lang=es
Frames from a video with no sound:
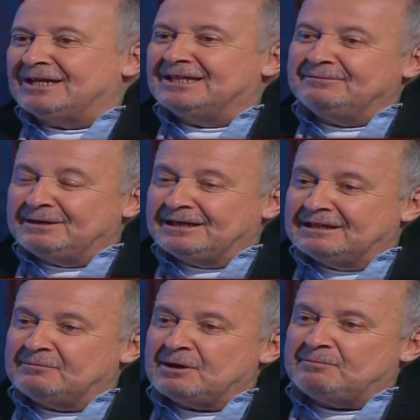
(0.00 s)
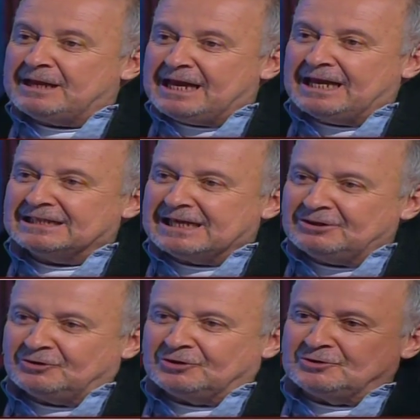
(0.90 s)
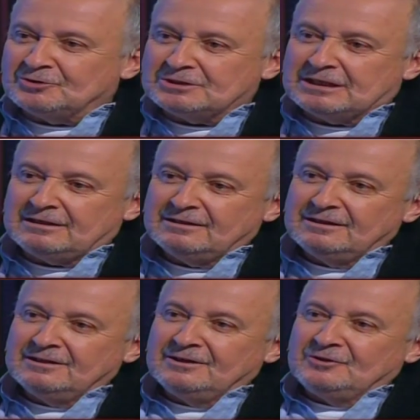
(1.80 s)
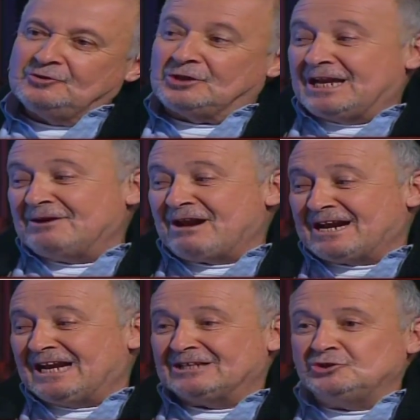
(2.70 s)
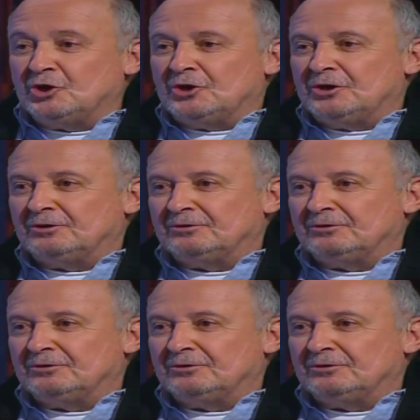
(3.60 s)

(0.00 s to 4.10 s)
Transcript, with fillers: bien de mi, experiencia y todo, entonces yo tenía una relación.